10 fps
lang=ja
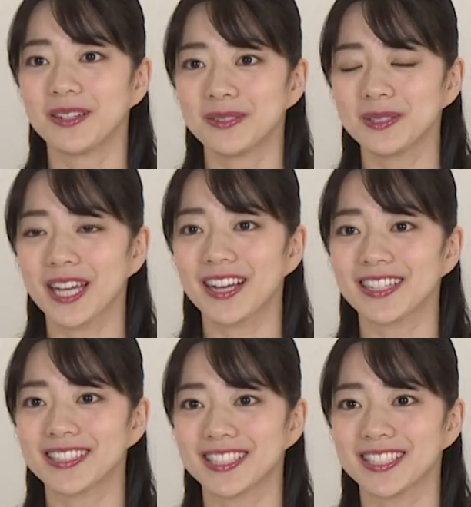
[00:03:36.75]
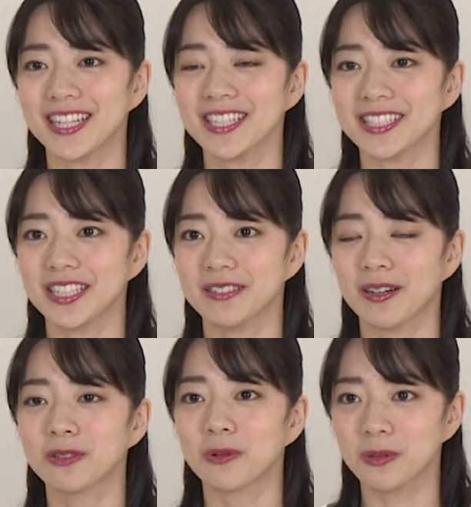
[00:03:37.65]
普段自転車に
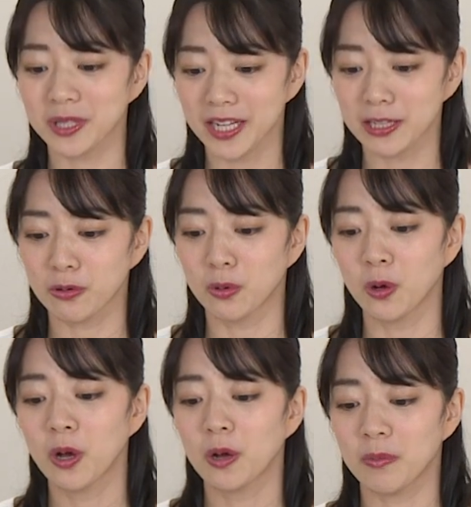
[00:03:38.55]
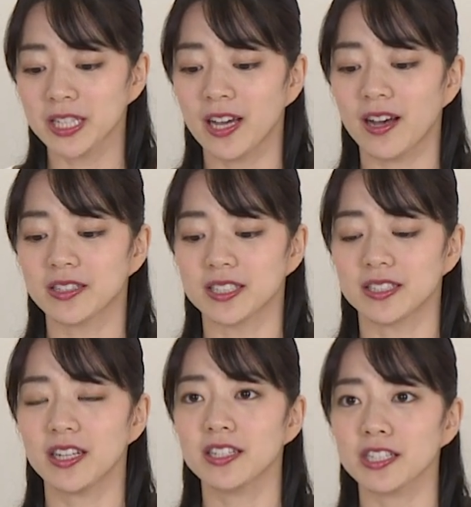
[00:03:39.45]
は乗るけれどもまだ自
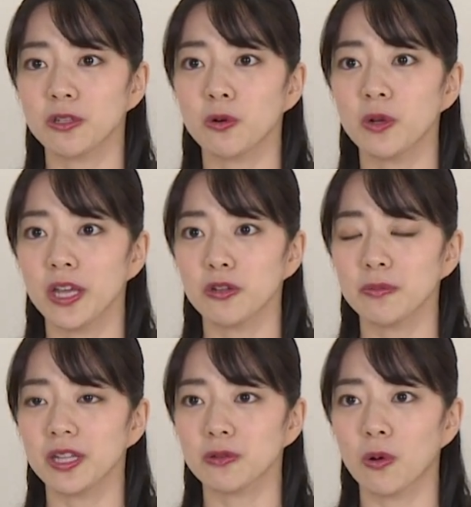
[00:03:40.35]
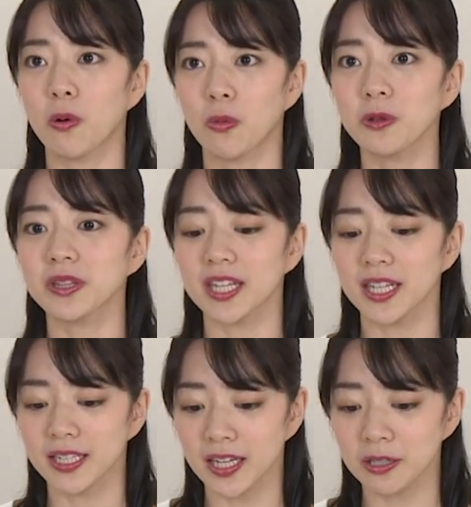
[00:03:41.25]
転車用ヘルメットを持って
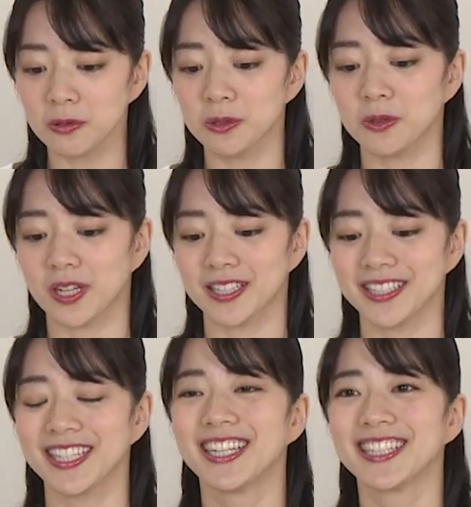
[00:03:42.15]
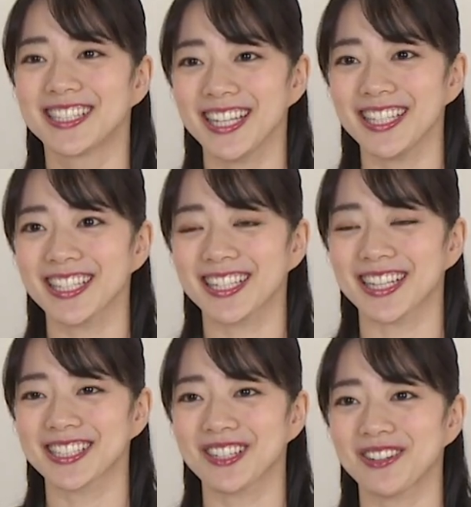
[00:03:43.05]
いないという方にぜひ
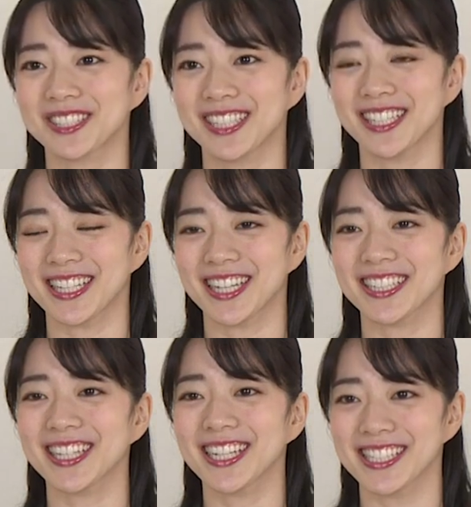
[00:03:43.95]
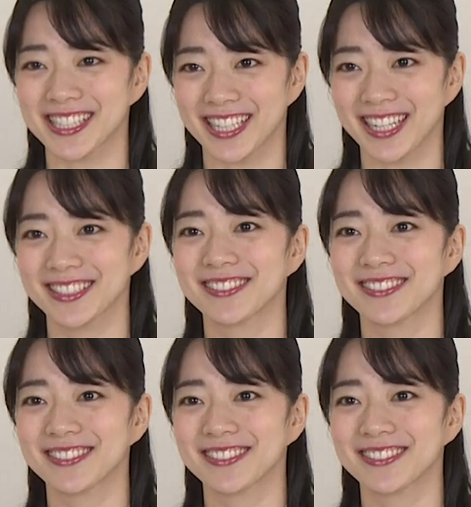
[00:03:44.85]
活用していただきたいですね